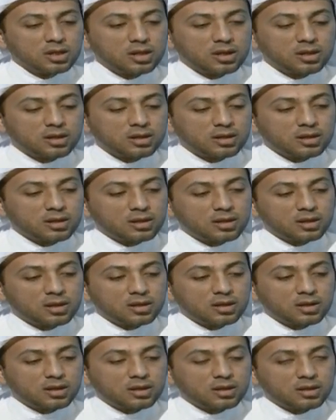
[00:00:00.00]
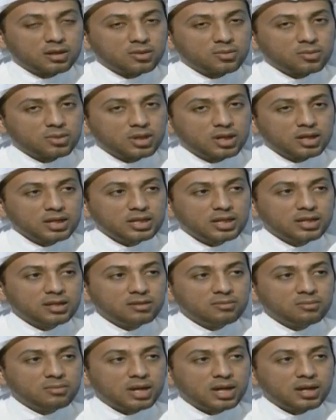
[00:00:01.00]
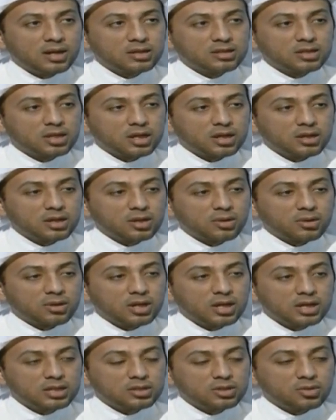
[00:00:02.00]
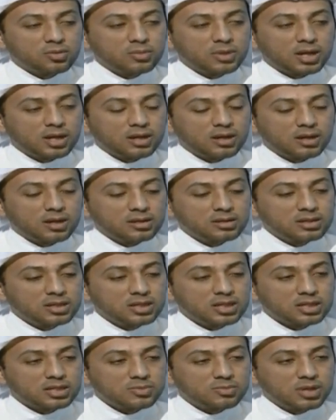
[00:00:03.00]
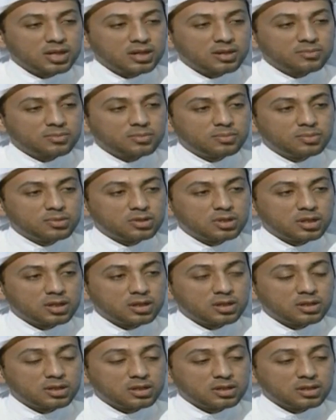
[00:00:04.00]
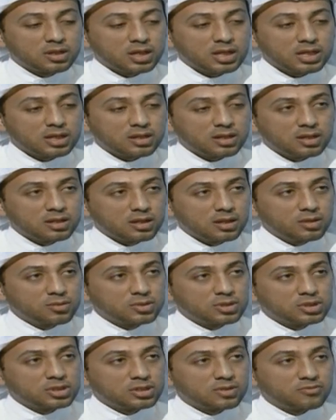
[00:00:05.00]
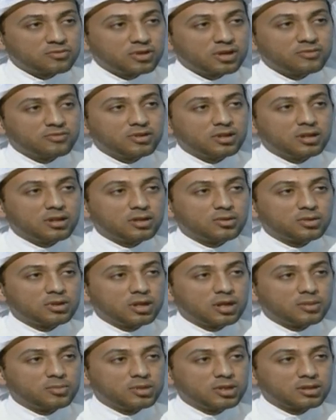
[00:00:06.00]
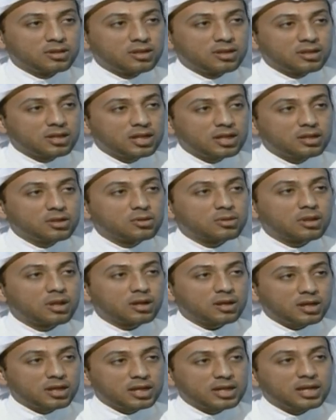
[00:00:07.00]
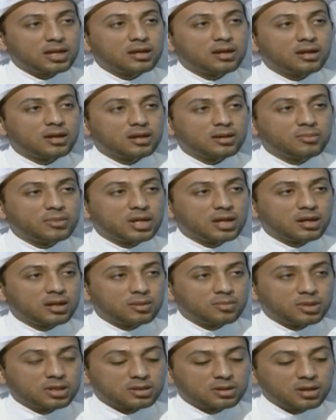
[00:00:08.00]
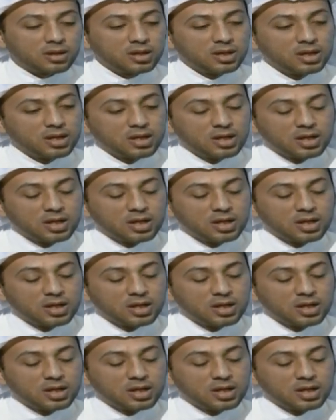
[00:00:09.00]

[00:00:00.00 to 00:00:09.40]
آه ولكن مع تغيرات ومع عدة أسباب يتغير هذا اللون الشفاف إلى اللون الأبيض لذلك يطلق عليها المياه البيضاء